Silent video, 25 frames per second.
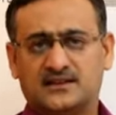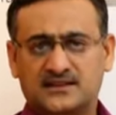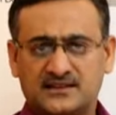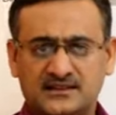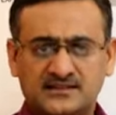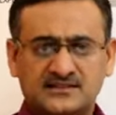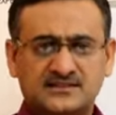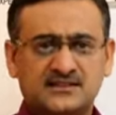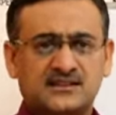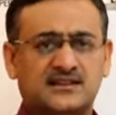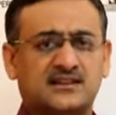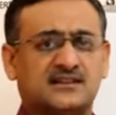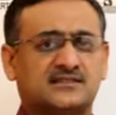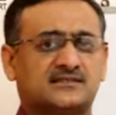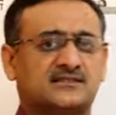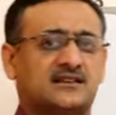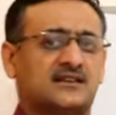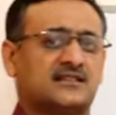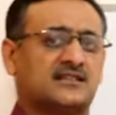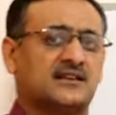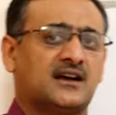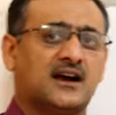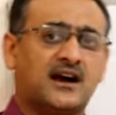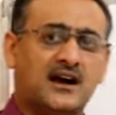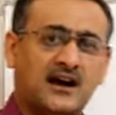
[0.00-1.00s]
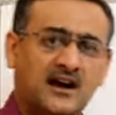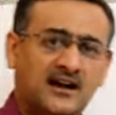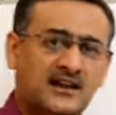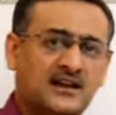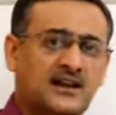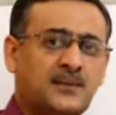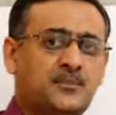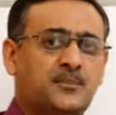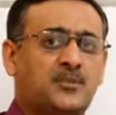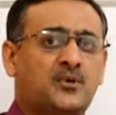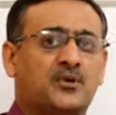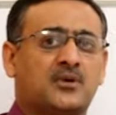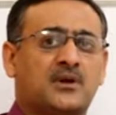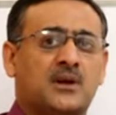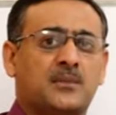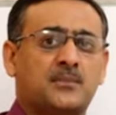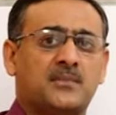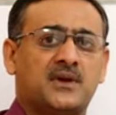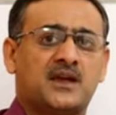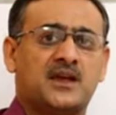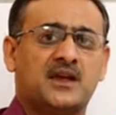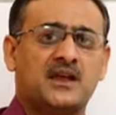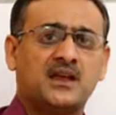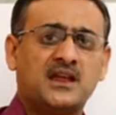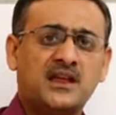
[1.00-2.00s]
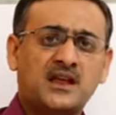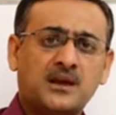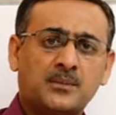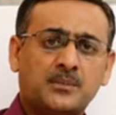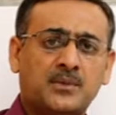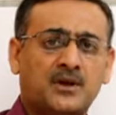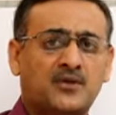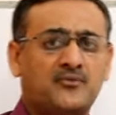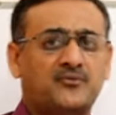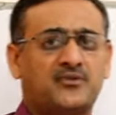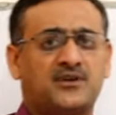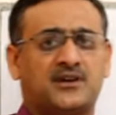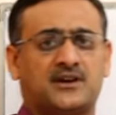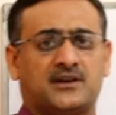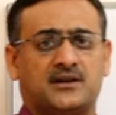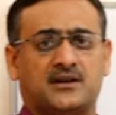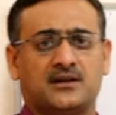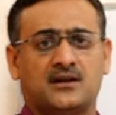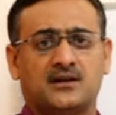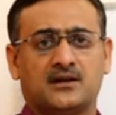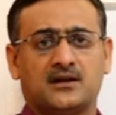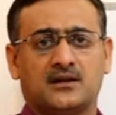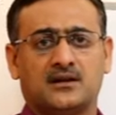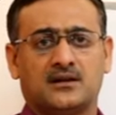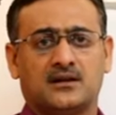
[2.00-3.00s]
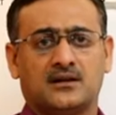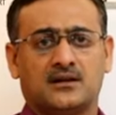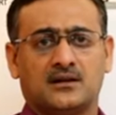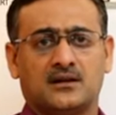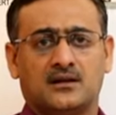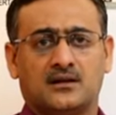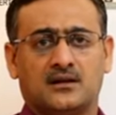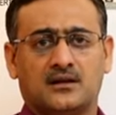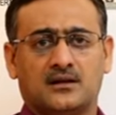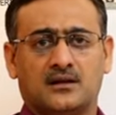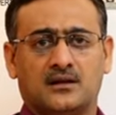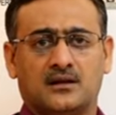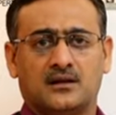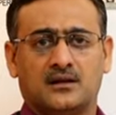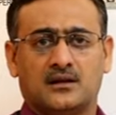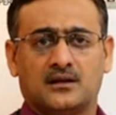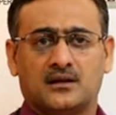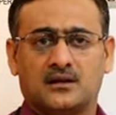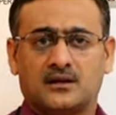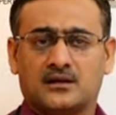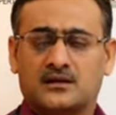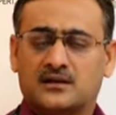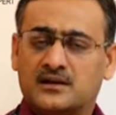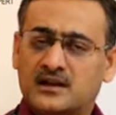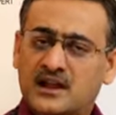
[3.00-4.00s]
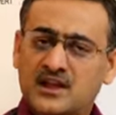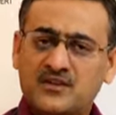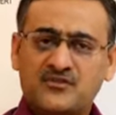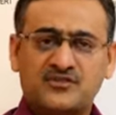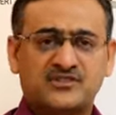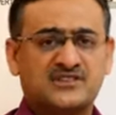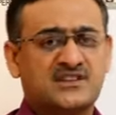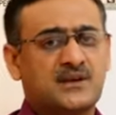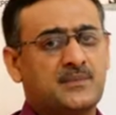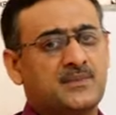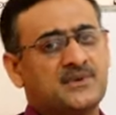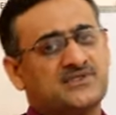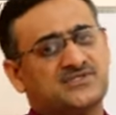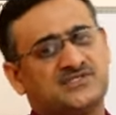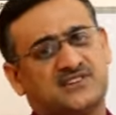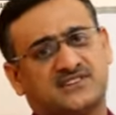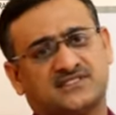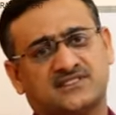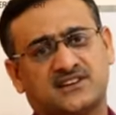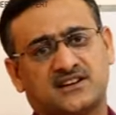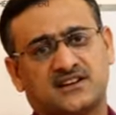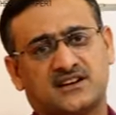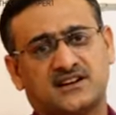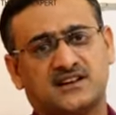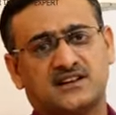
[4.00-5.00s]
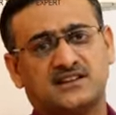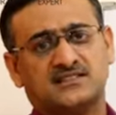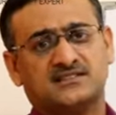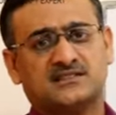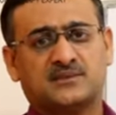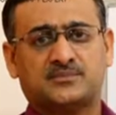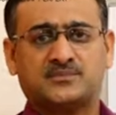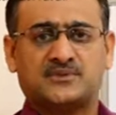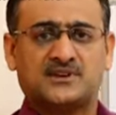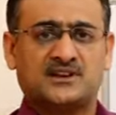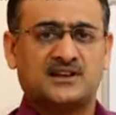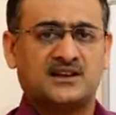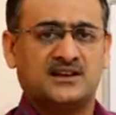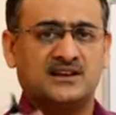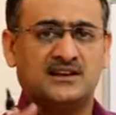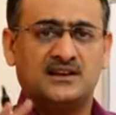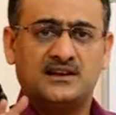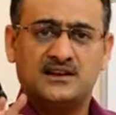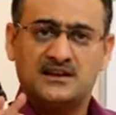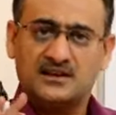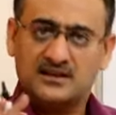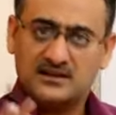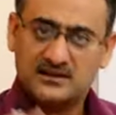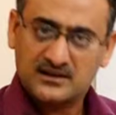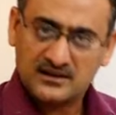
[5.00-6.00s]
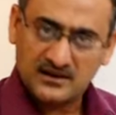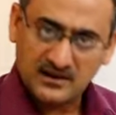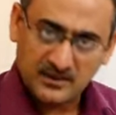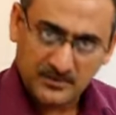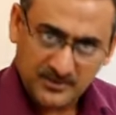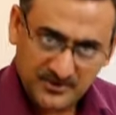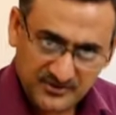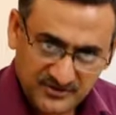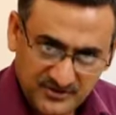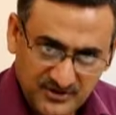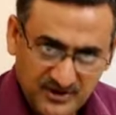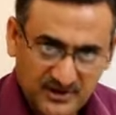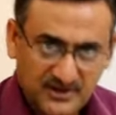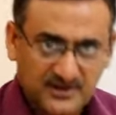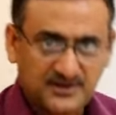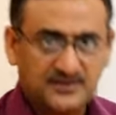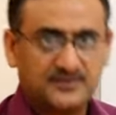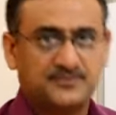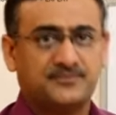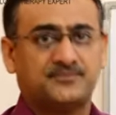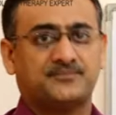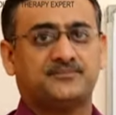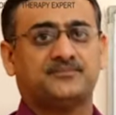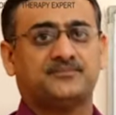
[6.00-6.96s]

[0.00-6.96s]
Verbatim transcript: इसी के साथ अगले प्रोग्राम में एक बार फिर नए विषय पर चर्चा करेंगे तब तक के लिए नमस्कार